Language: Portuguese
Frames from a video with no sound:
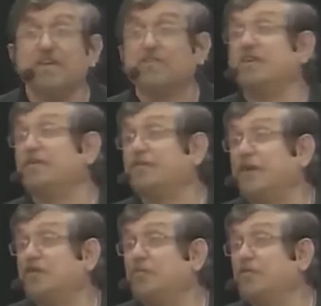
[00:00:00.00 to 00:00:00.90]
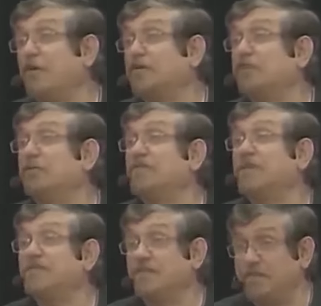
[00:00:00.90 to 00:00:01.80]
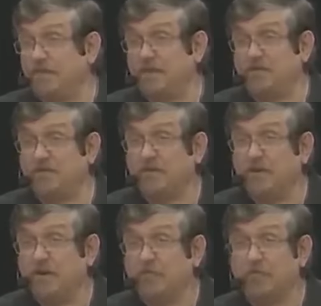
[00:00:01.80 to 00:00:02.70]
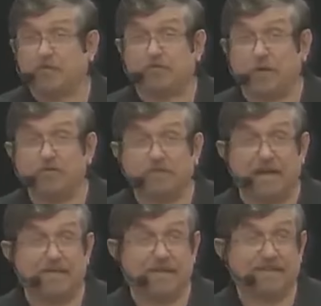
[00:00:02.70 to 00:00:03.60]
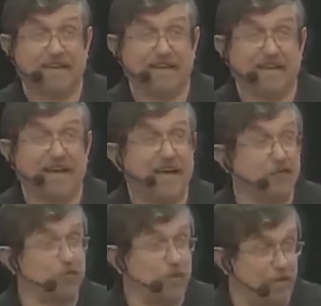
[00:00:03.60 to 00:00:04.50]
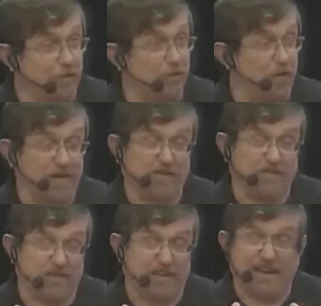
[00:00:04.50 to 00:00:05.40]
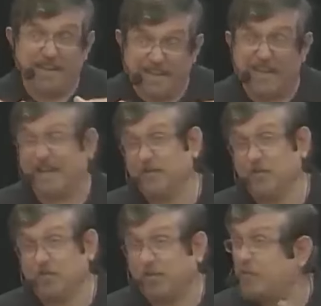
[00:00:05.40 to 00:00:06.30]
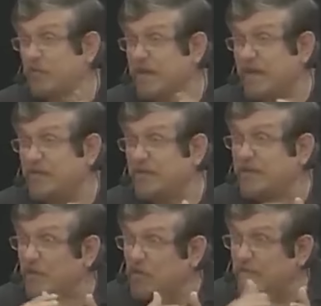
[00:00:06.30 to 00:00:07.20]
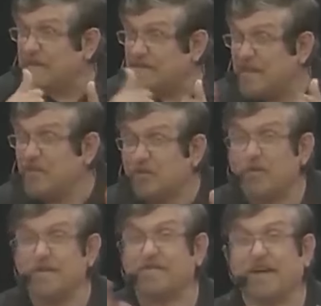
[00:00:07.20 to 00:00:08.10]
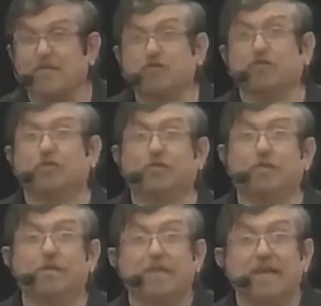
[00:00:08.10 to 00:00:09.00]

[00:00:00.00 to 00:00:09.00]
tinha feito por volta do ano 620. O pessoal estava até razoavelmente alinhado com a vontade de Deus, mas eles começaram de novo